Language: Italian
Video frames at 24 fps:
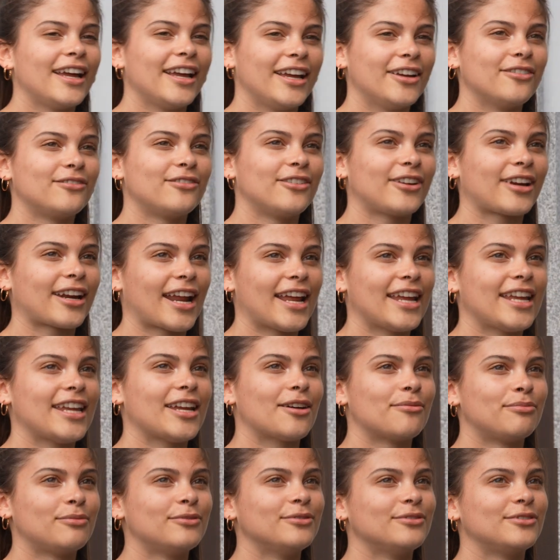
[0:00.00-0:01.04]
e
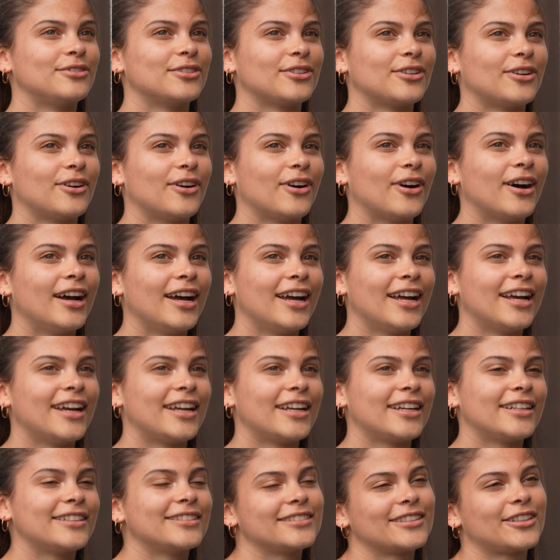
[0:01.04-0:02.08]
vorrei appunto
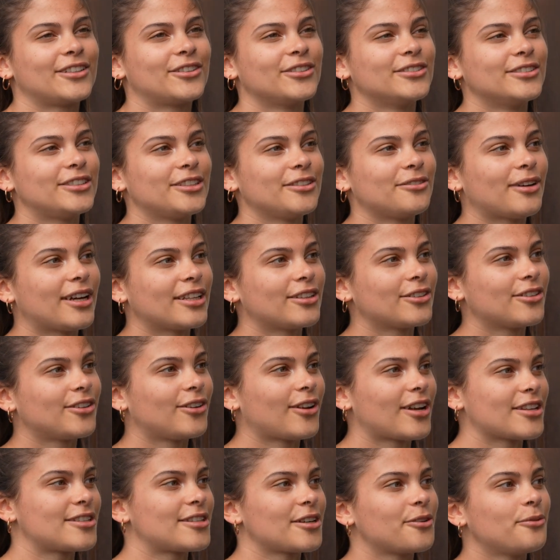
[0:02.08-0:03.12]

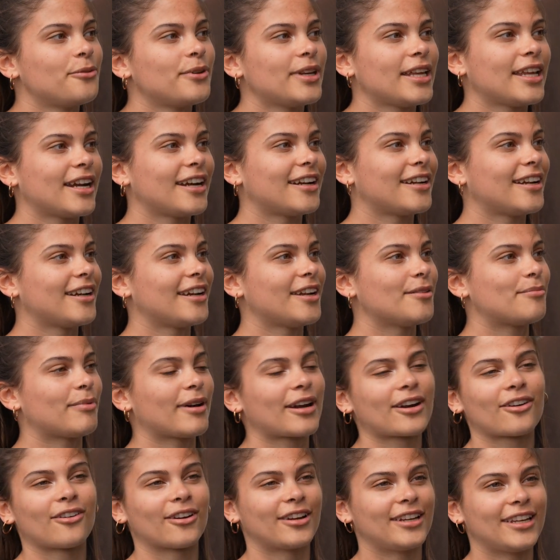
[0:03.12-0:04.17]
continuandolo a seguire nelle
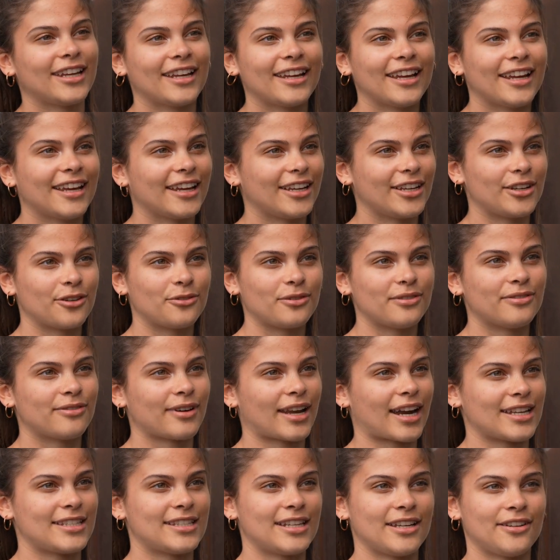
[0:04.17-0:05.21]
parrocchie in cui
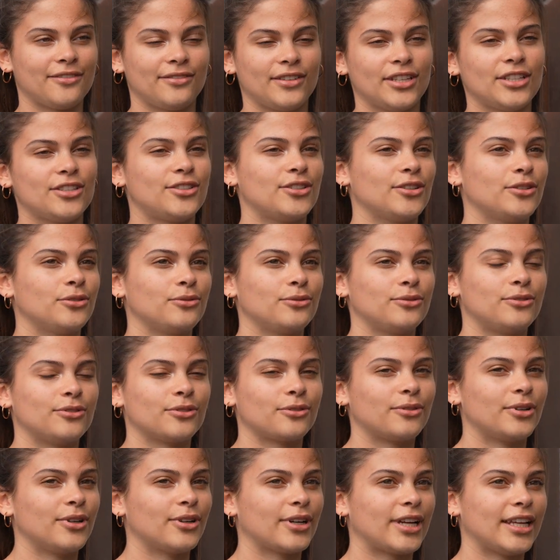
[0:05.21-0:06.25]
farà servizio, in
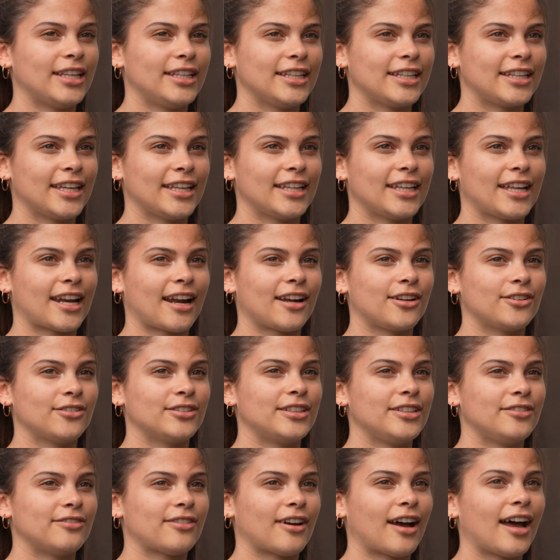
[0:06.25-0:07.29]
tutto quello che gli
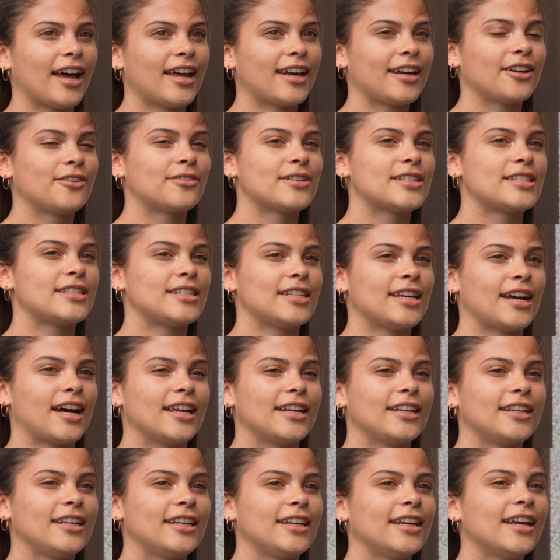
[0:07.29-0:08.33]
chiederanno di fare in questi
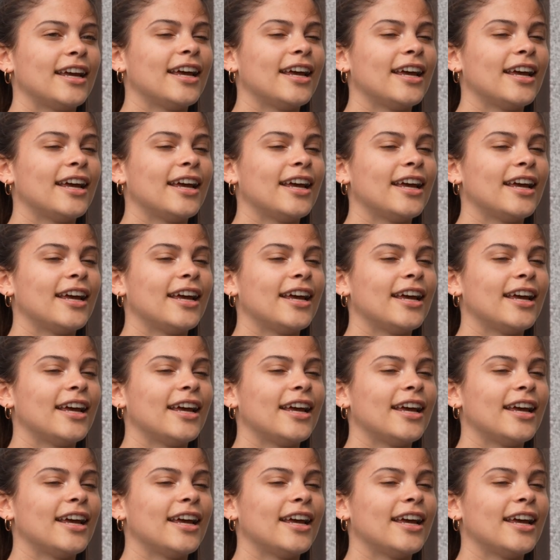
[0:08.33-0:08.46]
anni,